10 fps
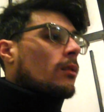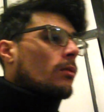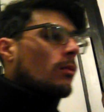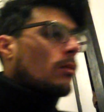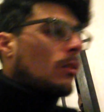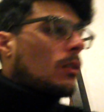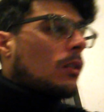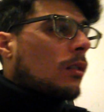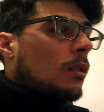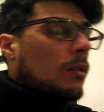de,
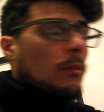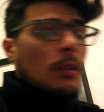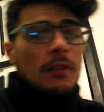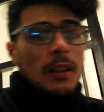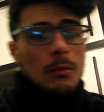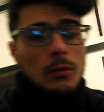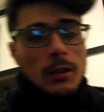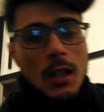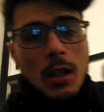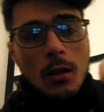bah, faire des
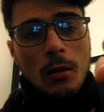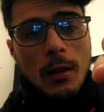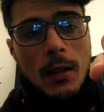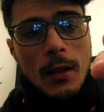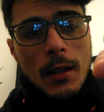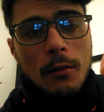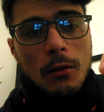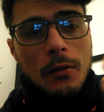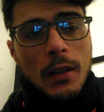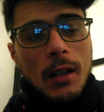montages, de le tester
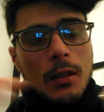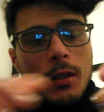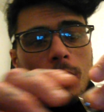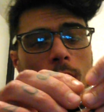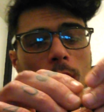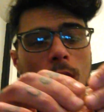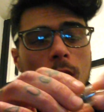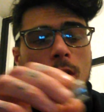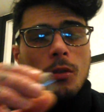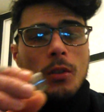avant de faire la vidéo.
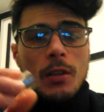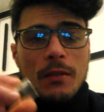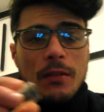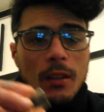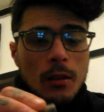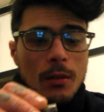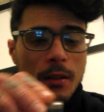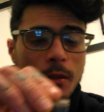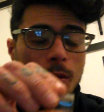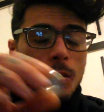Donc le Zephyrus,
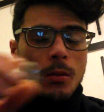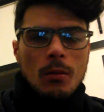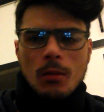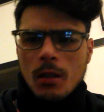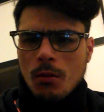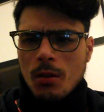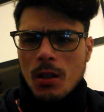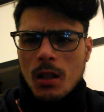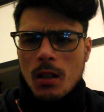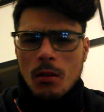le, qu'est-ce que
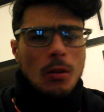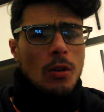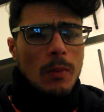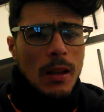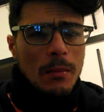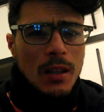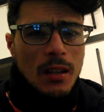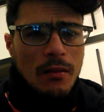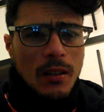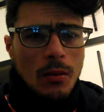j'ai dit Le Goblin
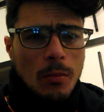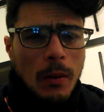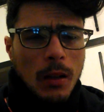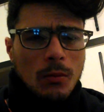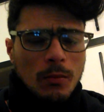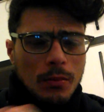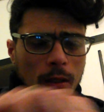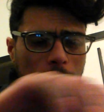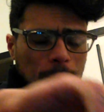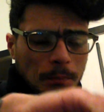Mini V2, pardon,
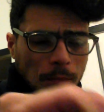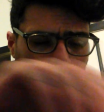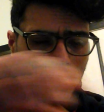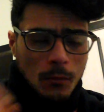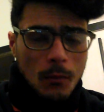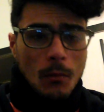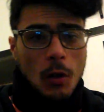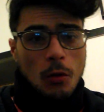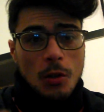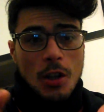putain.
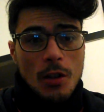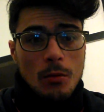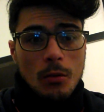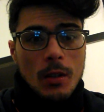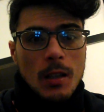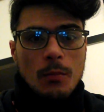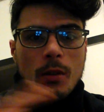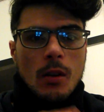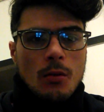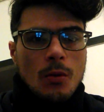De chez You aussi,
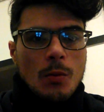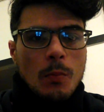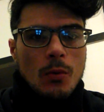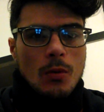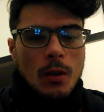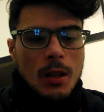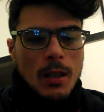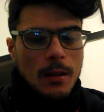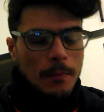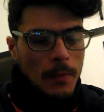putain, je suis
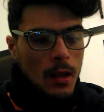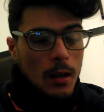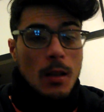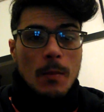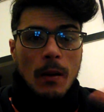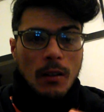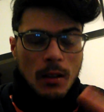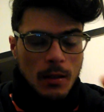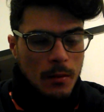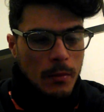sponsorisé. C'est pas vrai,
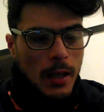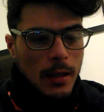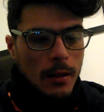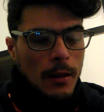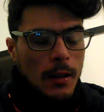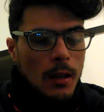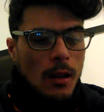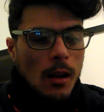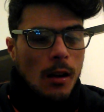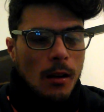hein, c'est une blague.
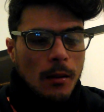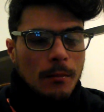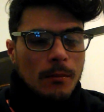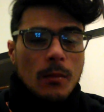Euh,